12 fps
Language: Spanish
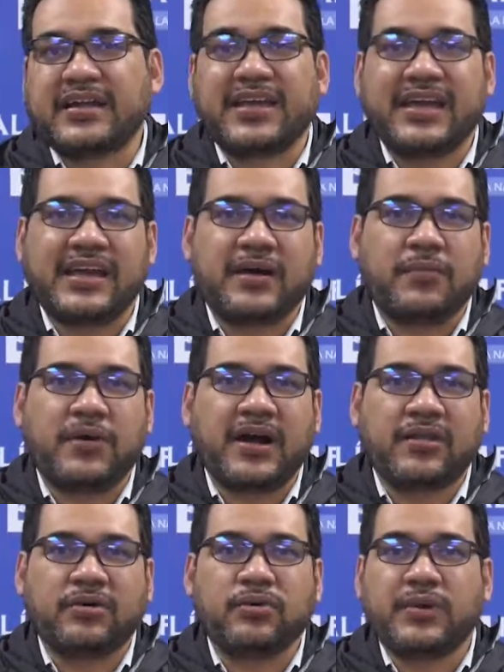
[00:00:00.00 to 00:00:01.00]
que el
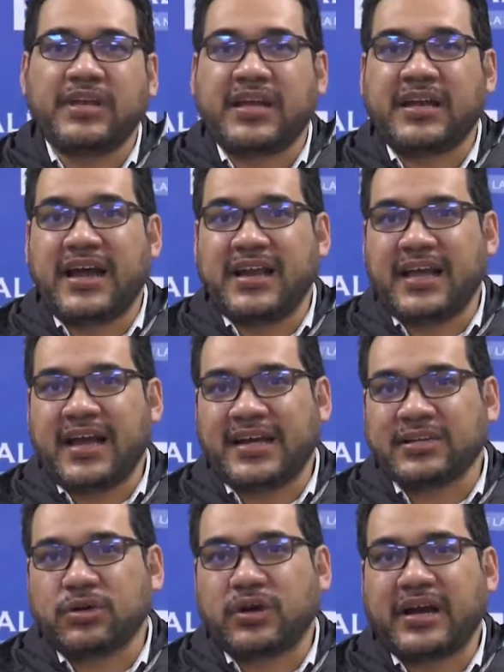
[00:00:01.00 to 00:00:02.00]
abogado William
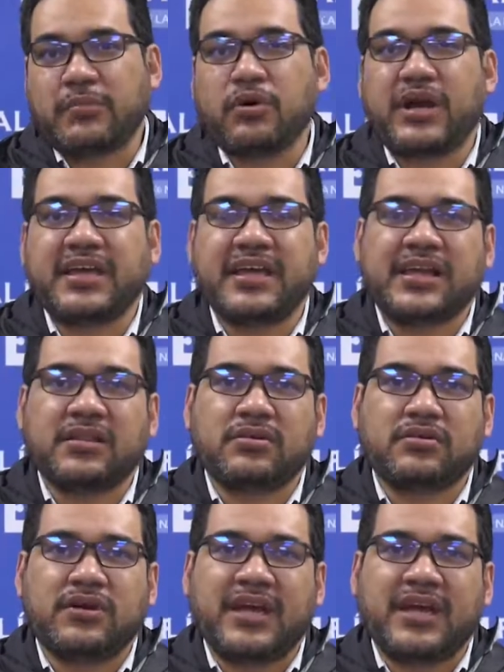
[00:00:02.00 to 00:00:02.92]
Alejandro Carmona Giraldo,